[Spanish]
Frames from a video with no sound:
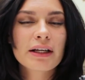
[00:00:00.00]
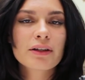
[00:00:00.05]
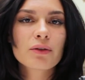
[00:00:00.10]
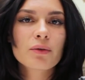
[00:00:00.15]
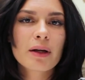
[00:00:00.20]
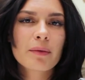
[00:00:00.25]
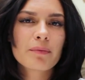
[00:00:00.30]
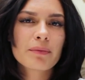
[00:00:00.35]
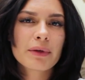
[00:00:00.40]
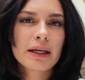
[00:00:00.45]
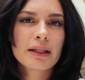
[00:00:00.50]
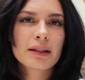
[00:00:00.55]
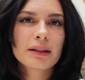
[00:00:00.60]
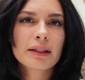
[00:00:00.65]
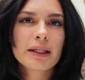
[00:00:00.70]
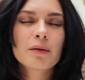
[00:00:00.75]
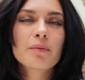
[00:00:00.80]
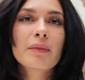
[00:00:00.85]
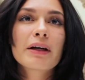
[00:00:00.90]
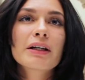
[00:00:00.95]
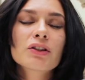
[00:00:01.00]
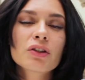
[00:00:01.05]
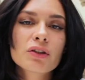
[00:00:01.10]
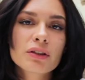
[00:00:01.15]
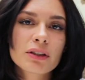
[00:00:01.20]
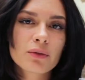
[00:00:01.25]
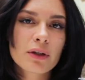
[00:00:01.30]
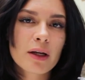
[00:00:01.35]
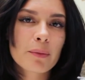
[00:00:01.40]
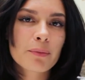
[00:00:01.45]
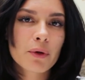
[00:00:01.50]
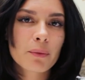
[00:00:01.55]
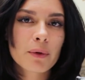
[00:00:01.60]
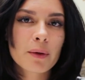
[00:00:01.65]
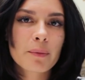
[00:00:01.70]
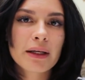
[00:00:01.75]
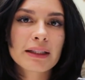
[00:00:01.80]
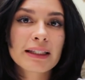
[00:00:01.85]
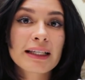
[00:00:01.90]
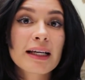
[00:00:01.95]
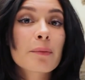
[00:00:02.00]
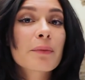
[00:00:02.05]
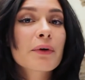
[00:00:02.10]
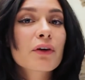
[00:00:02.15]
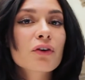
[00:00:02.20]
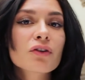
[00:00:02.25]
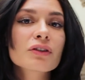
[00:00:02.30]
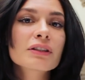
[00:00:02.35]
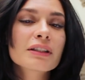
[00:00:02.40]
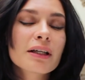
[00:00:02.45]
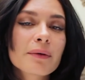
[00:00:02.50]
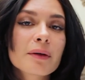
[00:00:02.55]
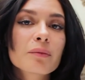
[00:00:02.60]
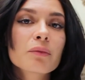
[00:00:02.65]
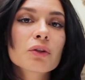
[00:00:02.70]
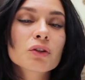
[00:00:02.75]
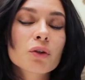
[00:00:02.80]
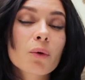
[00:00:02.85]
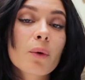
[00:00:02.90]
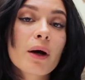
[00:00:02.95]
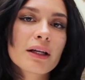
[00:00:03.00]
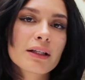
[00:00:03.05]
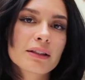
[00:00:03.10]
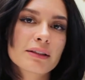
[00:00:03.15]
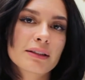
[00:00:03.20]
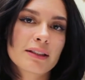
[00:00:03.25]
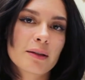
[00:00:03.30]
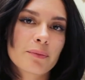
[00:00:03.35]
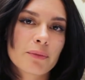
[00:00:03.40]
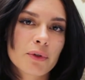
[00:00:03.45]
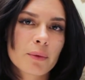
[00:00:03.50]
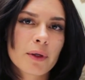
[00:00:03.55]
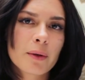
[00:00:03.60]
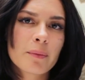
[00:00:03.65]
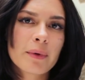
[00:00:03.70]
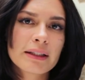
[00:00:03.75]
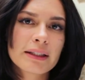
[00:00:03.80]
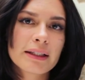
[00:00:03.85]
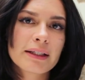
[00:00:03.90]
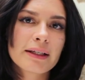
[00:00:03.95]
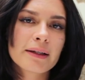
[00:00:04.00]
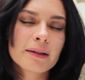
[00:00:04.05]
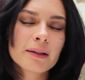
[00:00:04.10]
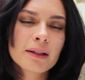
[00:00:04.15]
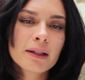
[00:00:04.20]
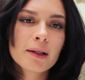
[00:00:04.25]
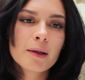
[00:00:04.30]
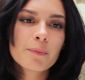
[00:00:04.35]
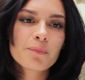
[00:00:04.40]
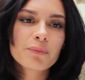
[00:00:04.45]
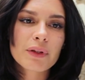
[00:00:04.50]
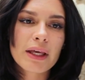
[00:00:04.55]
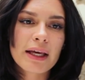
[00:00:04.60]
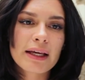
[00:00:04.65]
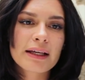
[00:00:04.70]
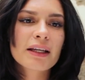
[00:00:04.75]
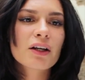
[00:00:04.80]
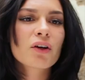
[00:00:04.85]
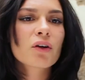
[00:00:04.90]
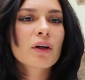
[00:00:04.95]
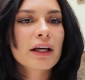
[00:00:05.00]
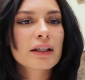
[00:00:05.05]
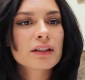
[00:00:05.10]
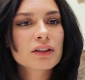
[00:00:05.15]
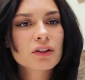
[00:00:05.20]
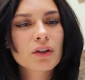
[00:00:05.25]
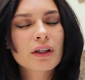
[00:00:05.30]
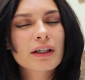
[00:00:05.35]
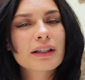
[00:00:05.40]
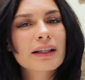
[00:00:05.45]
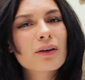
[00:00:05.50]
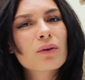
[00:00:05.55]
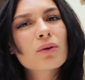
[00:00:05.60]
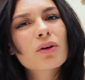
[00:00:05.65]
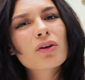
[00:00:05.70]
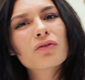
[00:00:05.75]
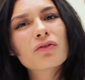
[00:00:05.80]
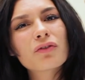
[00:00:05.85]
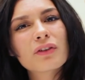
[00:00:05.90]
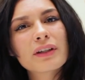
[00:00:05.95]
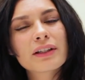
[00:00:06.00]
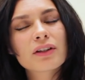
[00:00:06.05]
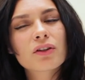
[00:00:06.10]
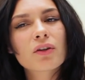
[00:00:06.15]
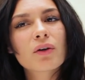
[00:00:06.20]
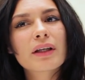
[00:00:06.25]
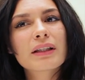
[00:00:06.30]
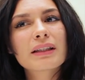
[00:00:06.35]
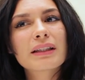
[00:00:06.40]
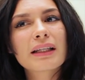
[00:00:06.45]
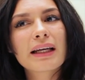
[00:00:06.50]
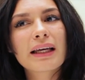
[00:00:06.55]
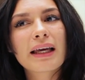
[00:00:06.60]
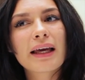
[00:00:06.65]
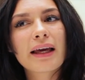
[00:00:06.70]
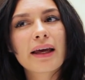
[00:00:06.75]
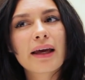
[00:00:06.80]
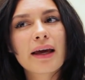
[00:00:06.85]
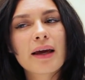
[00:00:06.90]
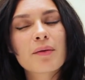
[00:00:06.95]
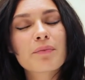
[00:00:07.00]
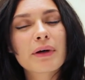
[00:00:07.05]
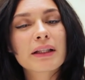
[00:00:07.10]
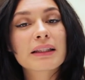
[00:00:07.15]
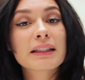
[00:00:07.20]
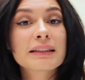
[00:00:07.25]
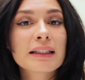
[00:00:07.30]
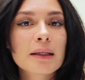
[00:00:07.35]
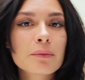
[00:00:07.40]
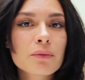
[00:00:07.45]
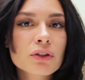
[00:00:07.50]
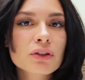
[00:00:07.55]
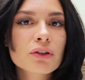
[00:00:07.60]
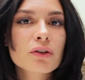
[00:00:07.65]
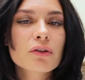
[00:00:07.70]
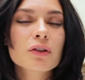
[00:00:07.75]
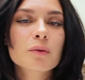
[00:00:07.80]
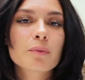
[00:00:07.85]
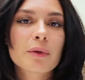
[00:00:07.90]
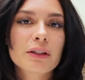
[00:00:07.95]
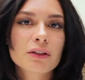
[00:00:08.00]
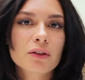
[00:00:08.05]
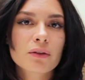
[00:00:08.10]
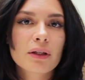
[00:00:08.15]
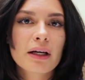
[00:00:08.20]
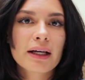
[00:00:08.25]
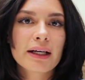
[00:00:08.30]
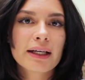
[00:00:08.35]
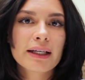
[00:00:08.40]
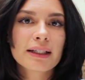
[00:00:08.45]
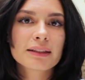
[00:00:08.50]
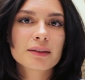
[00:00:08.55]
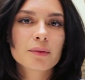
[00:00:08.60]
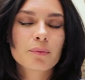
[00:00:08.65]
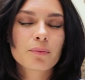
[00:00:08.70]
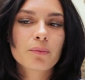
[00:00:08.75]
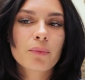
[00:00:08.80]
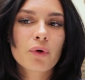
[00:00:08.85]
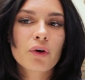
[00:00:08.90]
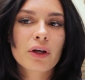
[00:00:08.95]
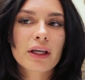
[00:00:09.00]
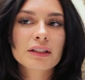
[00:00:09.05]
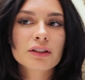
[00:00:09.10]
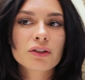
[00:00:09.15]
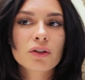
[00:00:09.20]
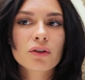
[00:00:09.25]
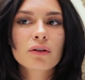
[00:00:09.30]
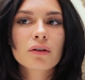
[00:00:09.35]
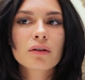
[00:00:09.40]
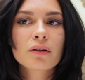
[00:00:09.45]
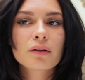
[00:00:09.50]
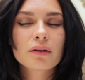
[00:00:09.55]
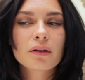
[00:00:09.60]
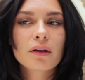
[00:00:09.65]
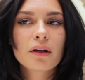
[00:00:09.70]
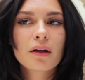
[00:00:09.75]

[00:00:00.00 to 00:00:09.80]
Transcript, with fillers: ya en un ambiente, inmersos en una problemática, pero no sabemos cuál es esa problemática. Eh, creo que esto genera un conflicto entre que empatizamos con los personajes porque son